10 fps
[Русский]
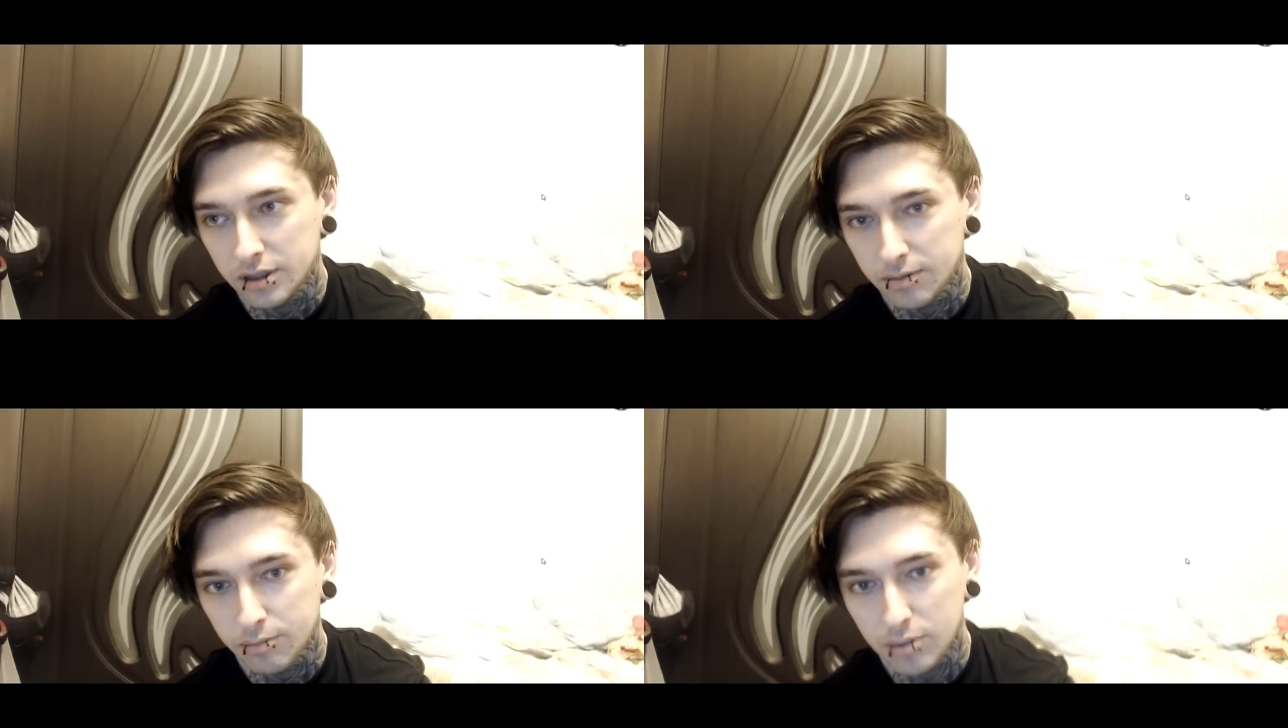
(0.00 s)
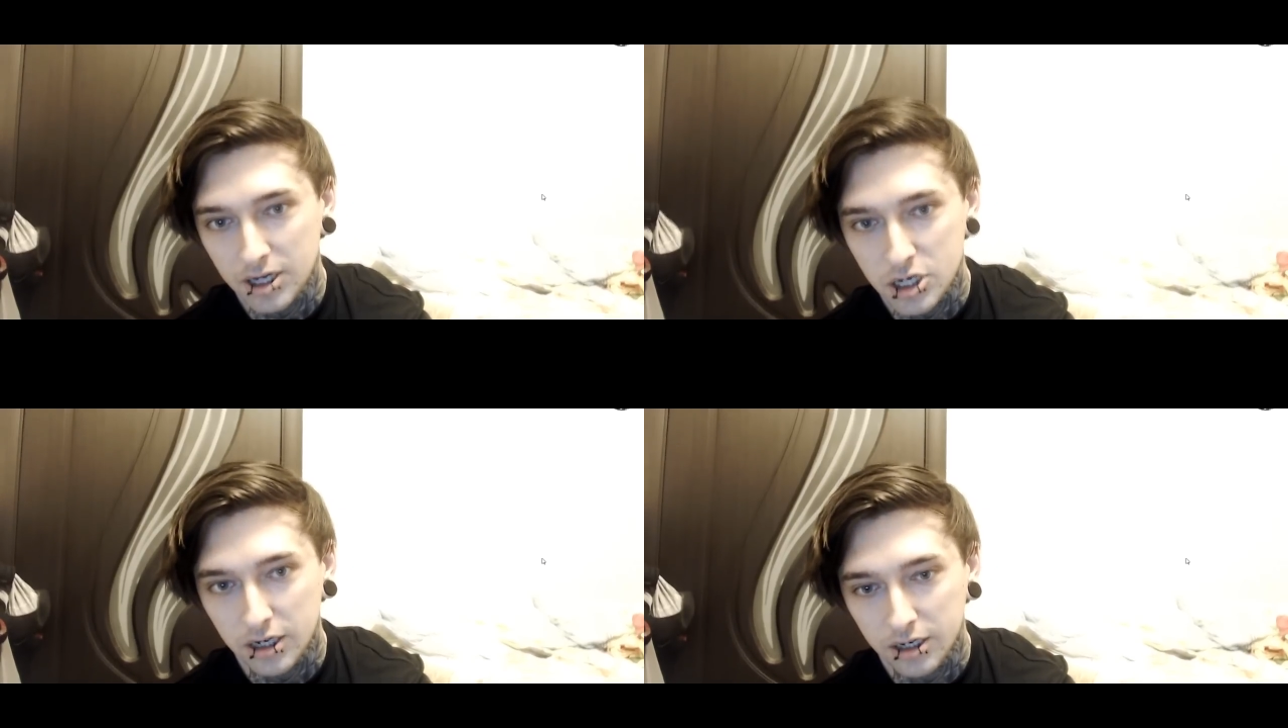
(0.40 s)

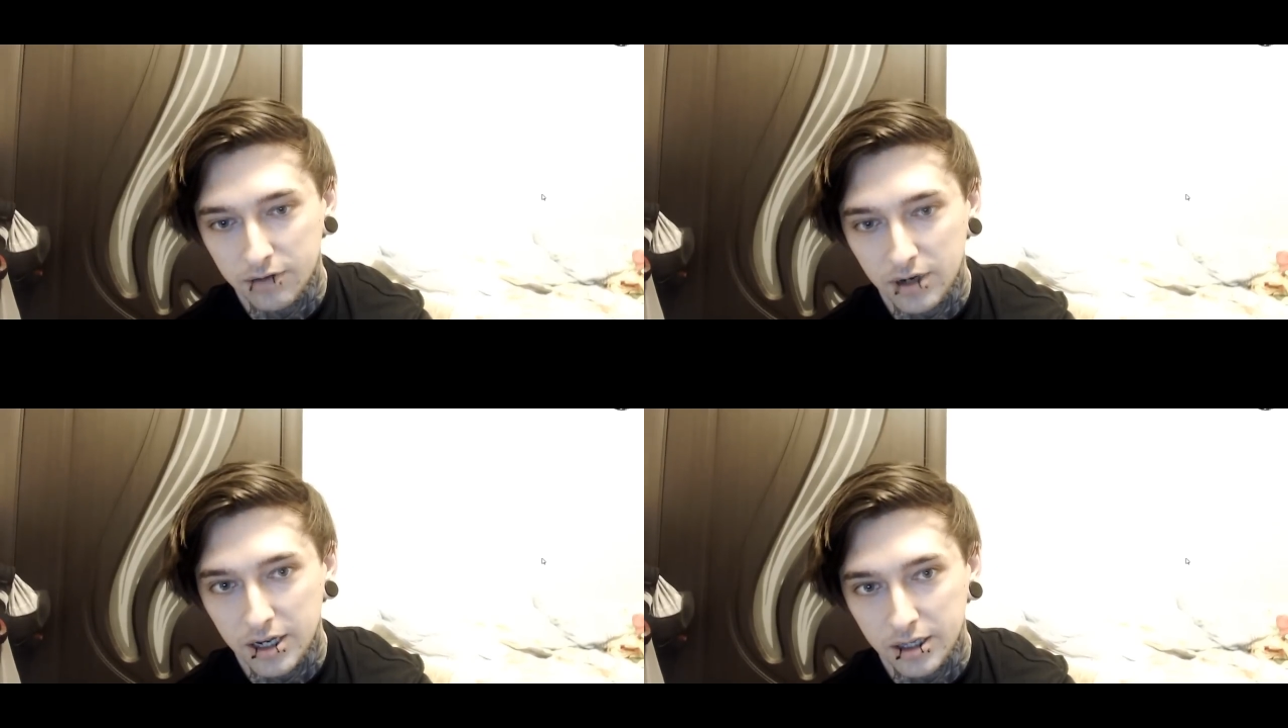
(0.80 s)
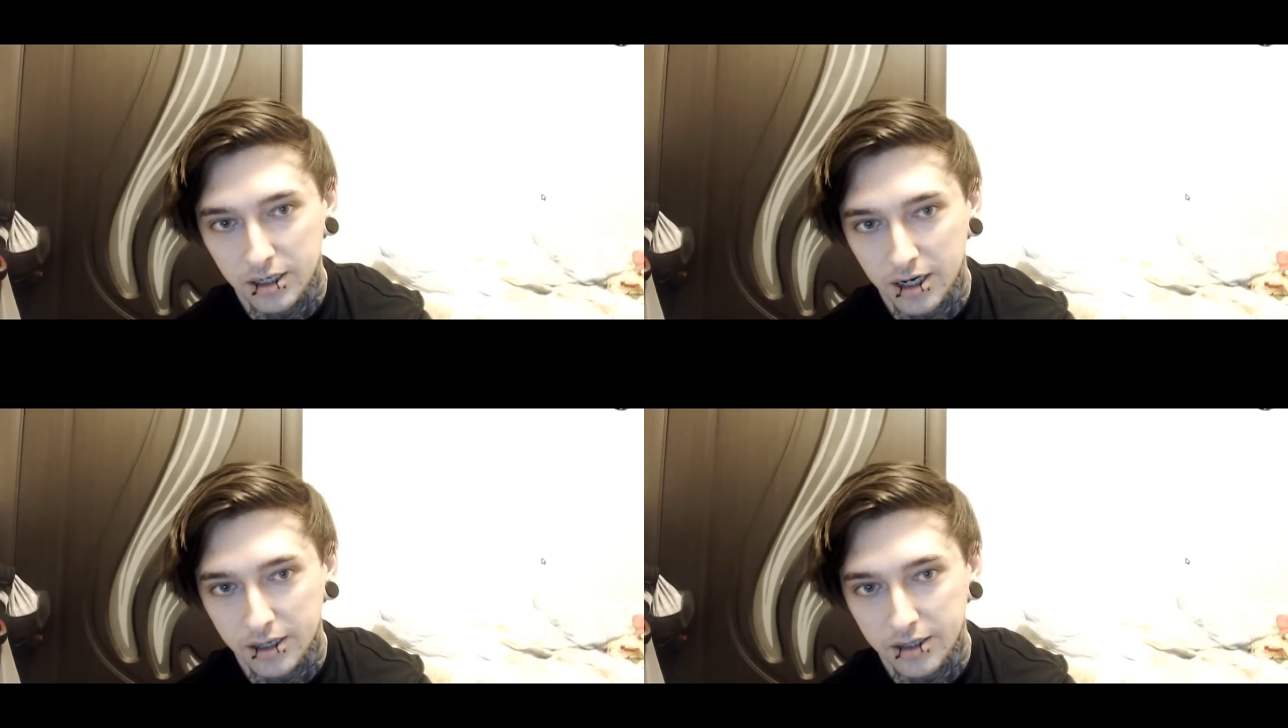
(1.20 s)
положительно влиять на
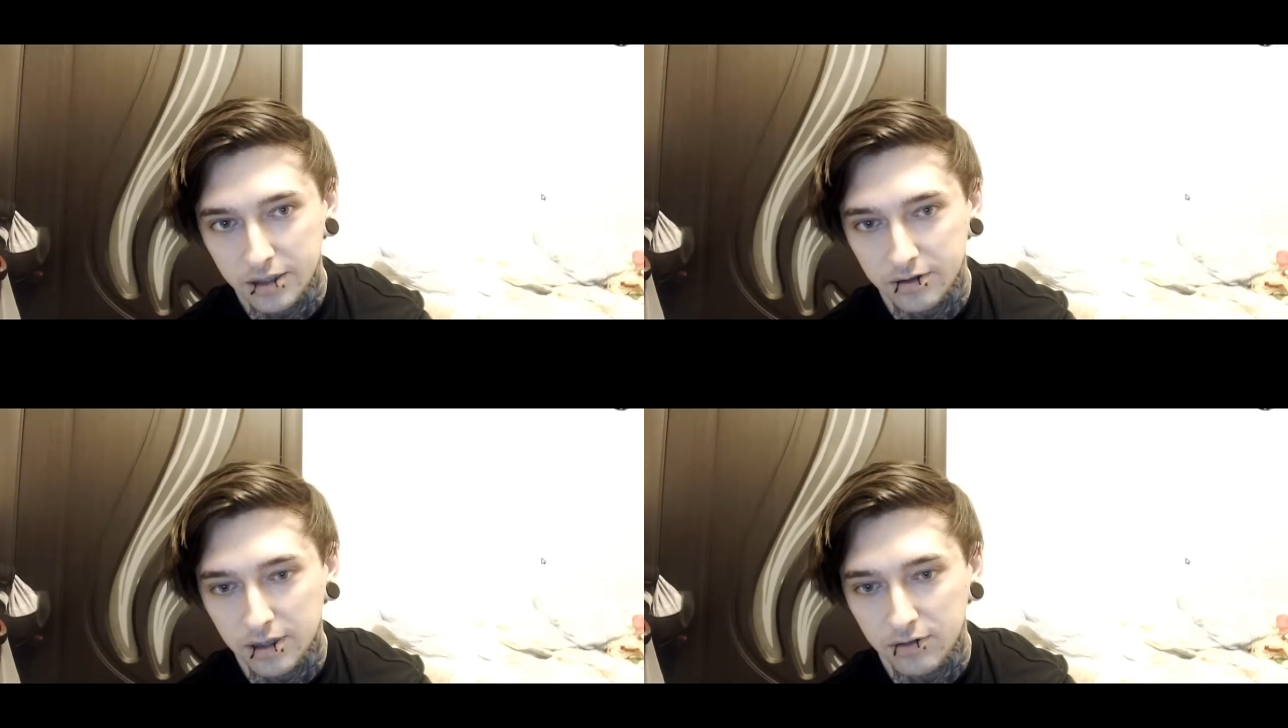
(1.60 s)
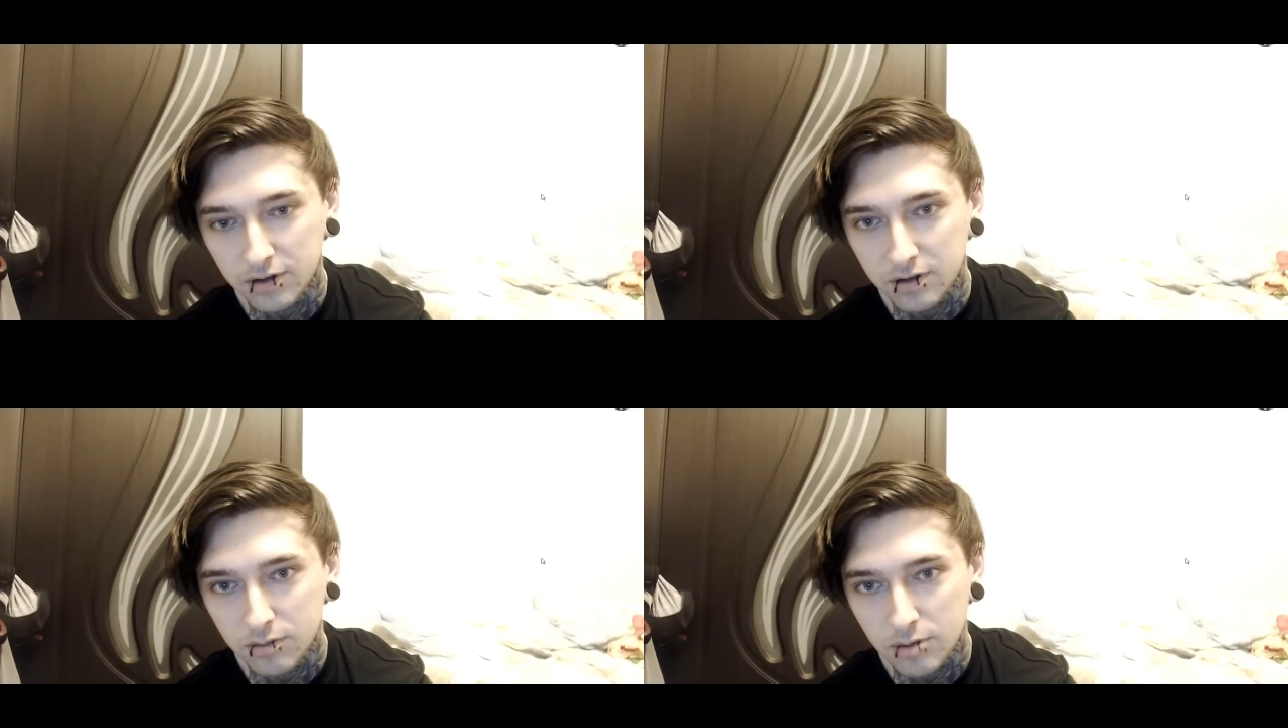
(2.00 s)
канал, и, соответственно,
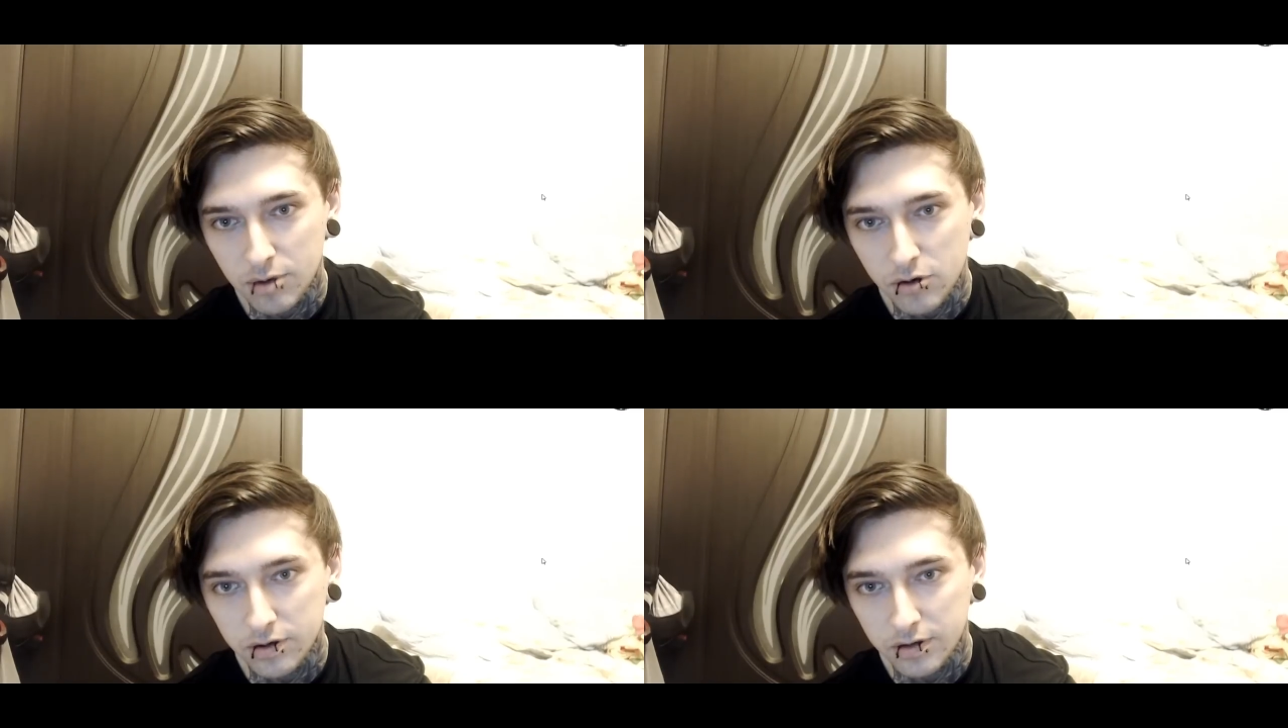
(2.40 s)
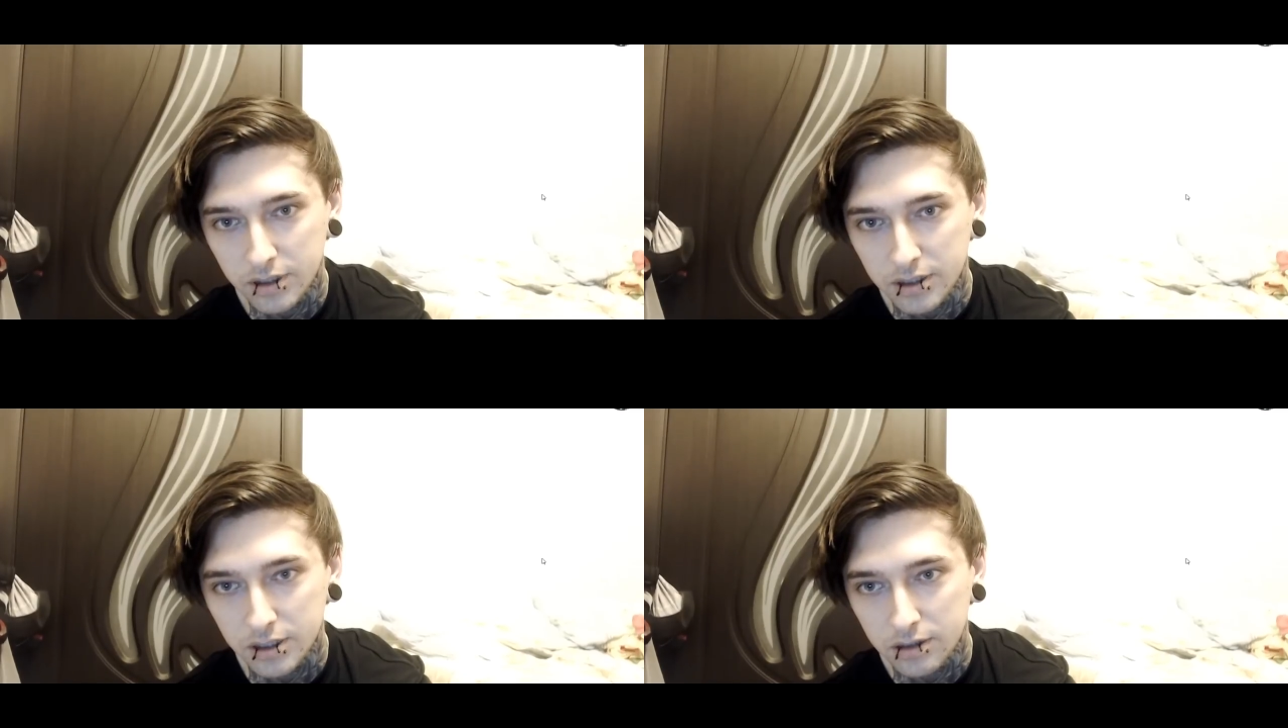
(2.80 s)
мне приходится их
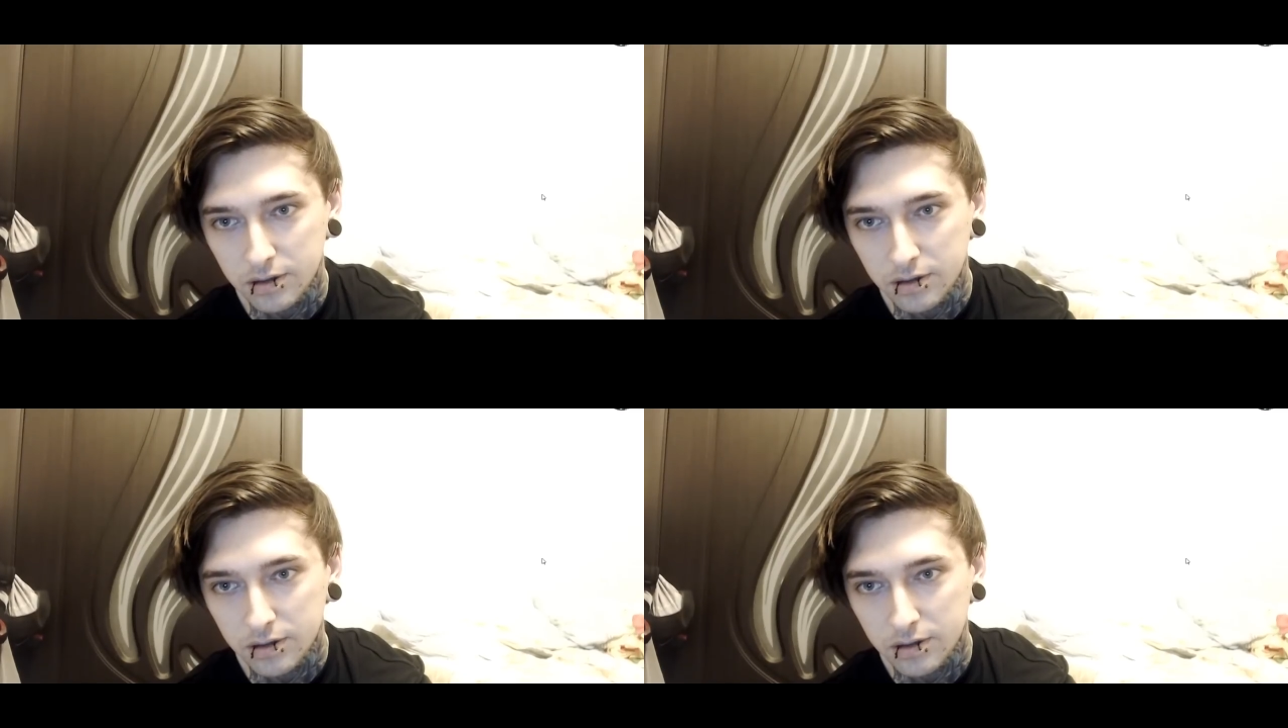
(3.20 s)
делать.